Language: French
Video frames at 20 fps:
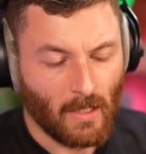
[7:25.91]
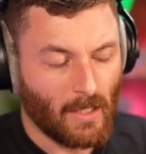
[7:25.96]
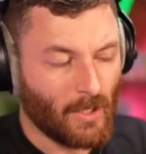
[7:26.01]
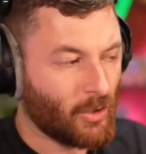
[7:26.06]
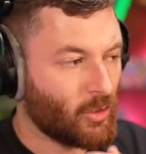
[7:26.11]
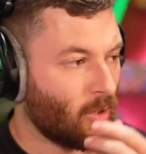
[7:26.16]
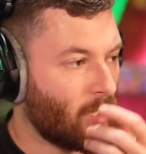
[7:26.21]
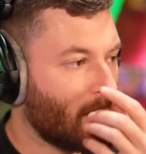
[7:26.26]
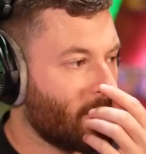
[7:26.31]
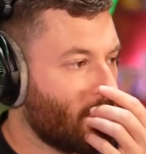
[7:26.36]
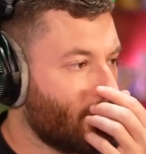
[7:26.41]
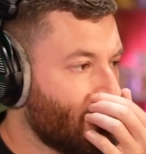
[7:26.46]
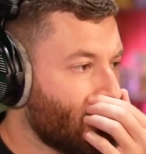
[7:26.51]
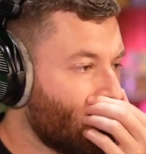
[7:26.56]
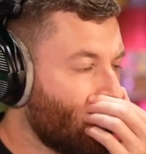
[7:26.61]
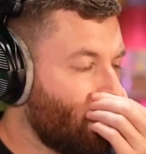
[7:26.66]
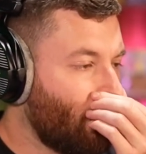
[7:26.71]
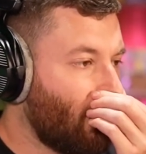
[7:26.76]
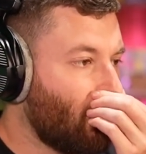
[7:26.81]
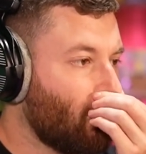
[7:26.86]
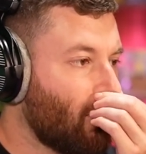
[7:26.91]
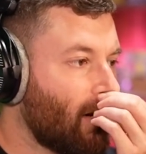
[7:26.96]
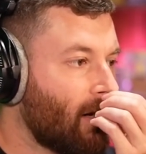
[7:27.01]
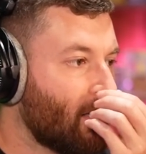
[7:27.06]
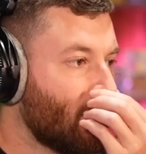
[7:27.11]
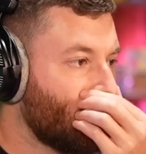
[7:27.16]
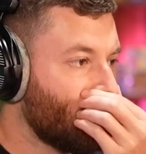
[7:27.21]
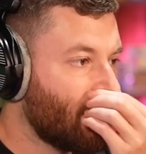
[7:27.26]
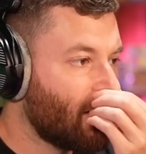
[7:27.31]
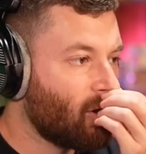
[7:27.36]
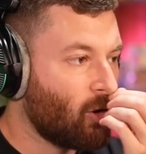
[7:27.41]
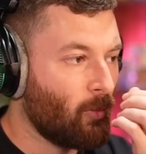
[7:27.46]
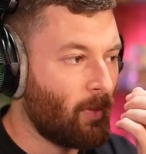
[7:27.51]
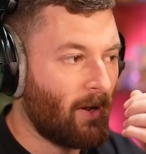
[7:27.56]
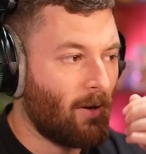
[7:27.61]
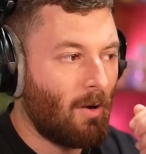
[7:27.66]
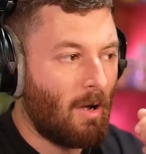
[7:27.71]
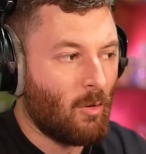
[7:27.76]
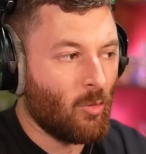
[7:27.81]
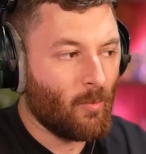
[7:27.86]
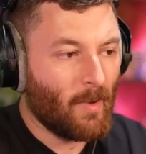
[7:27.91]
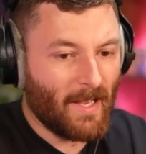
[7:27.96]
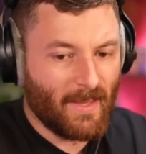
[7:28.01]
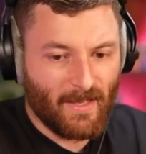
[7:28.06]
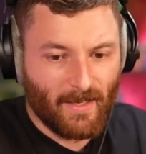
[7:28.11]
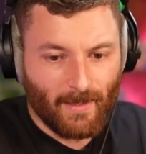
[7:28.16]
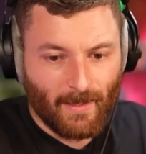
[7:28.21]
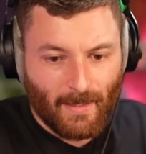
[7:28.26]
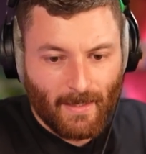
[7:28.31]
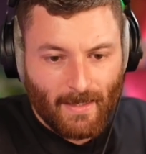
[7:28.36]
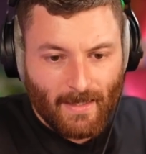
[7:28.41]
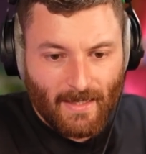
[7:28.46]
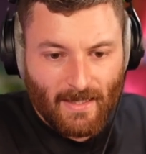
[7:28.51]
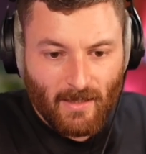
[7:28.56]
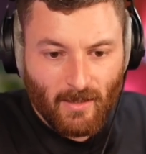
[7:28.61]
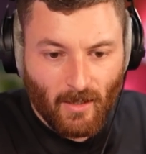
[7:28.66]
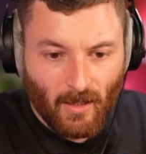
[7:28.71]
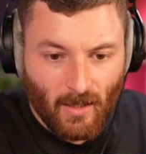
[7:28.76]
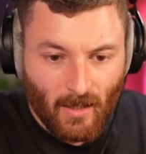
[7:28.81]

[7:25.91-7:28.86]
Je suis allé voir mes grands-parents, euh, mes grands-parents à Aubagne et